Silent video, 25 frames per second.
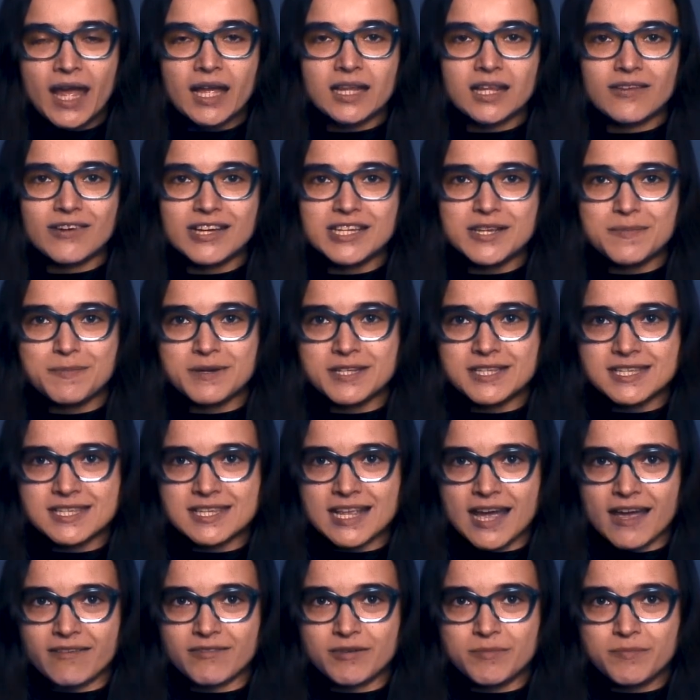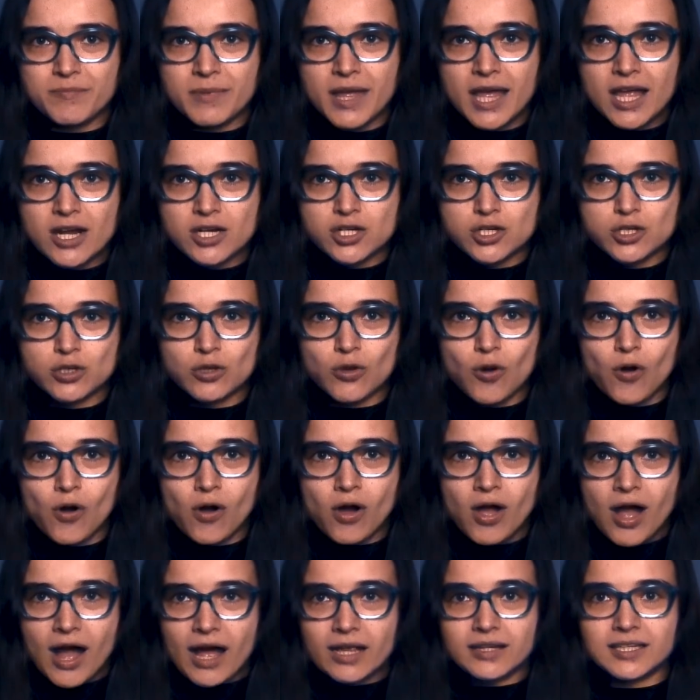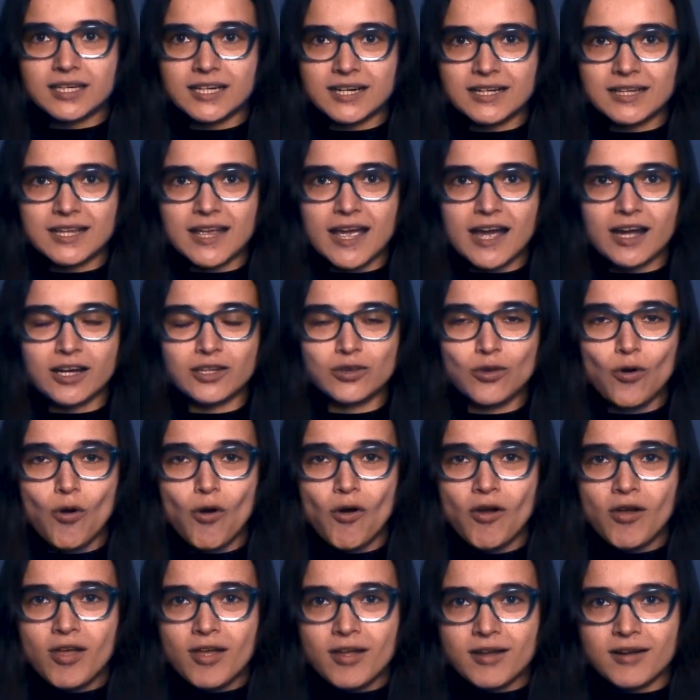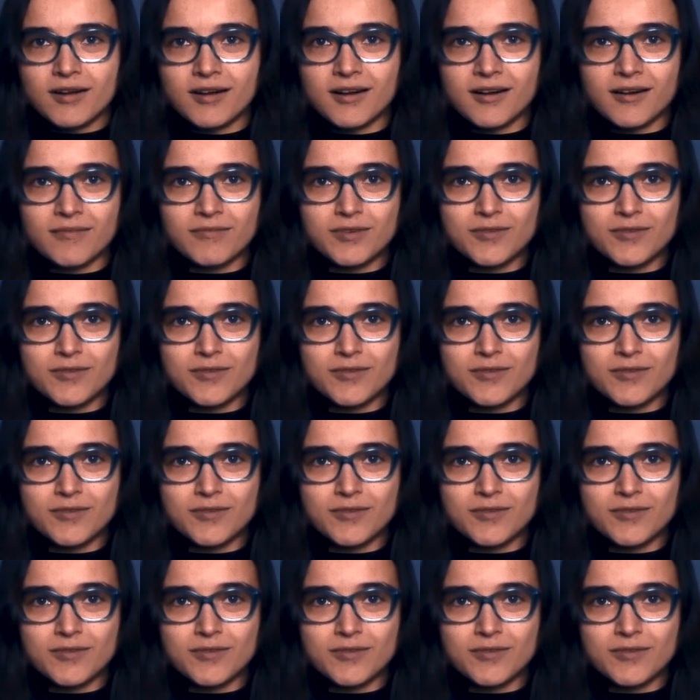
Давайте представим, что открытое окно э,